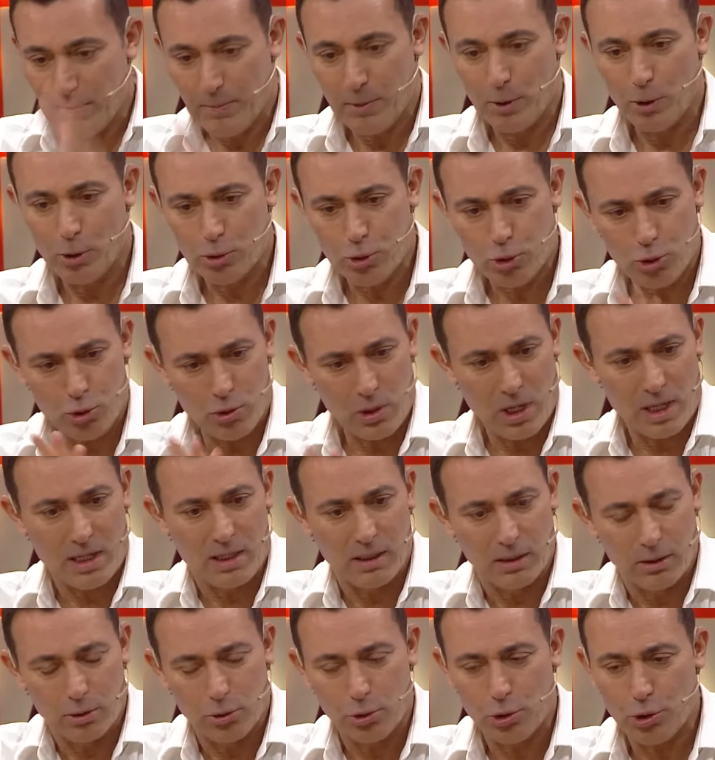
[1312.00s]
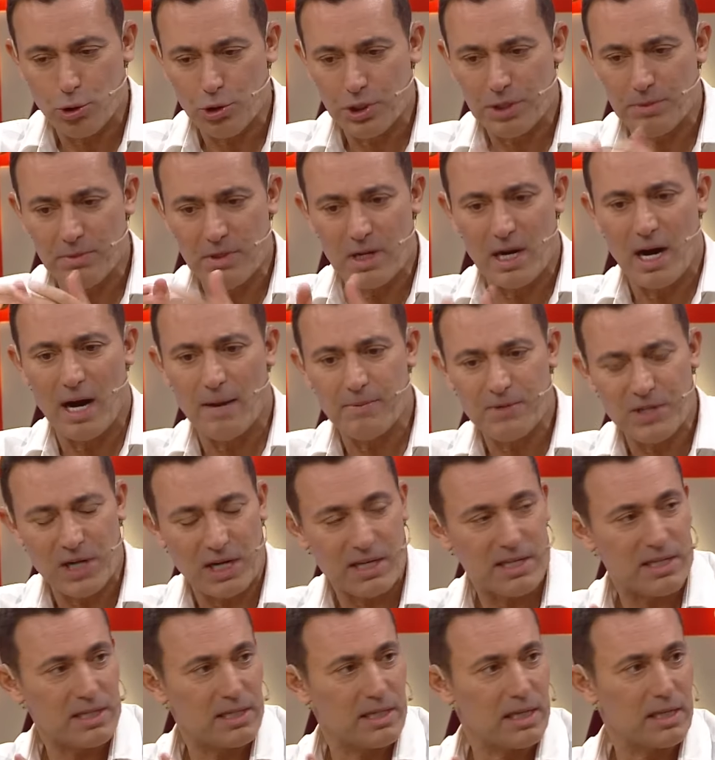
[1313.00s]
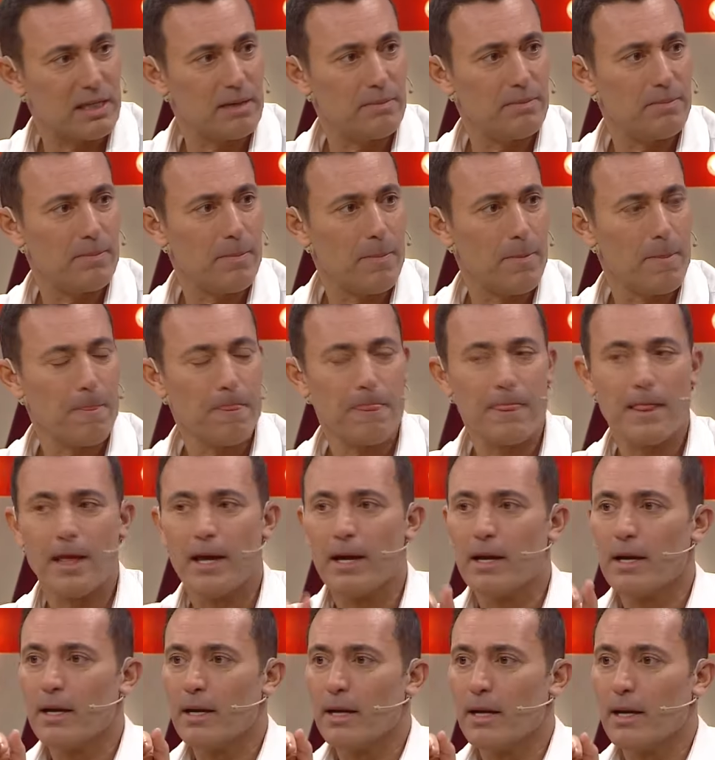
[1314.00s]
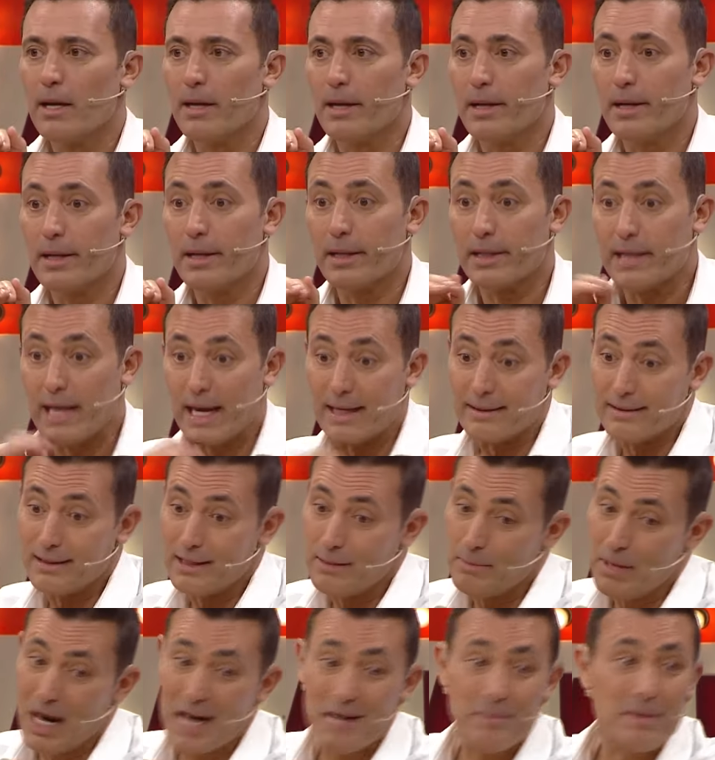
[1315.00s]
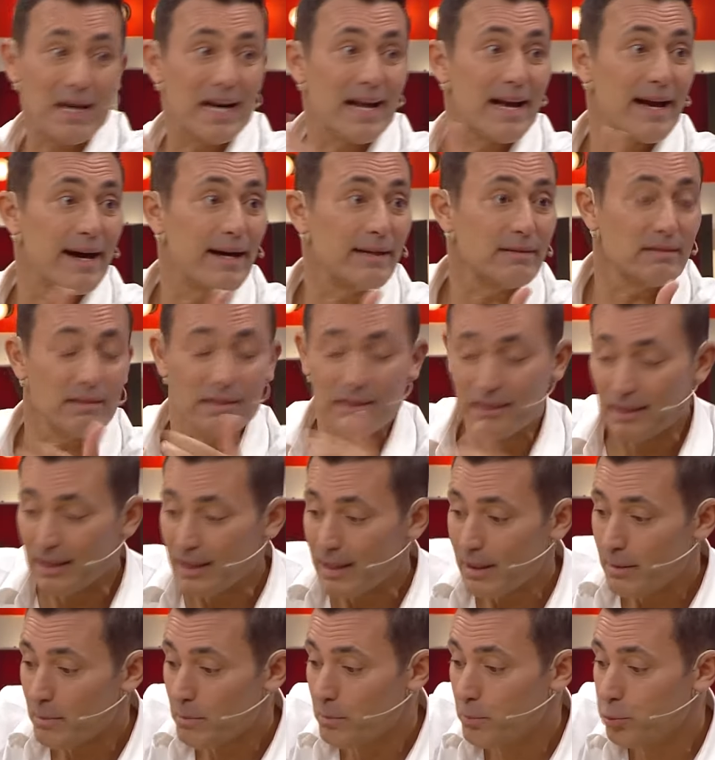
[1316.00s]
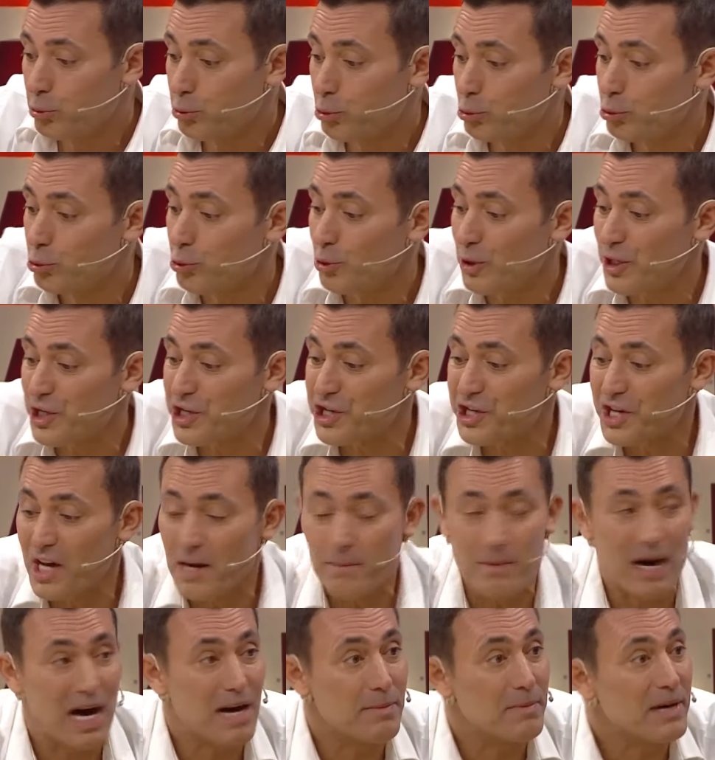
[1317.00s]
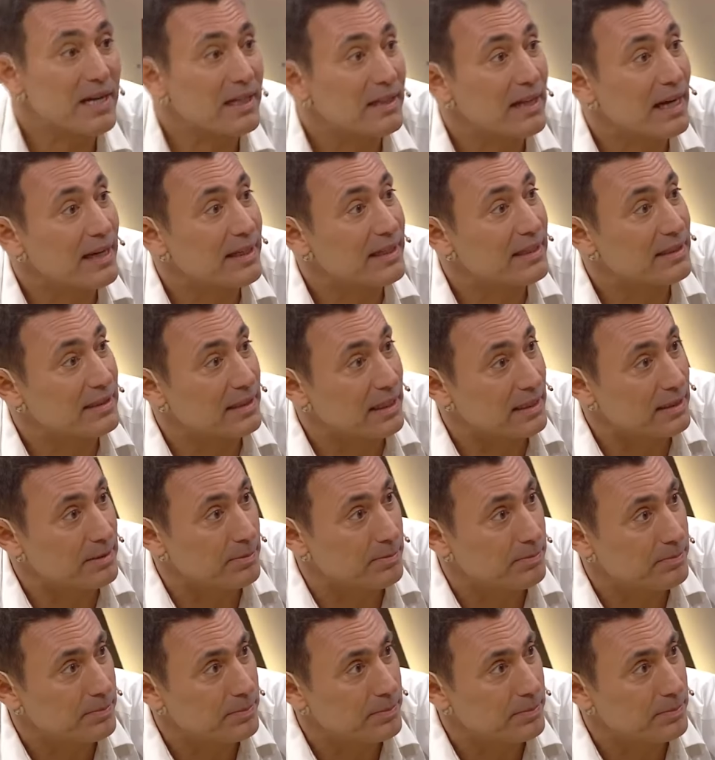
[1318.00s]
pilotsun akıllı düşün şimdi ne yapacaksın dedim. Ee, kendini Marmara'ya at bulutun içine Marmara'dan gir dedim.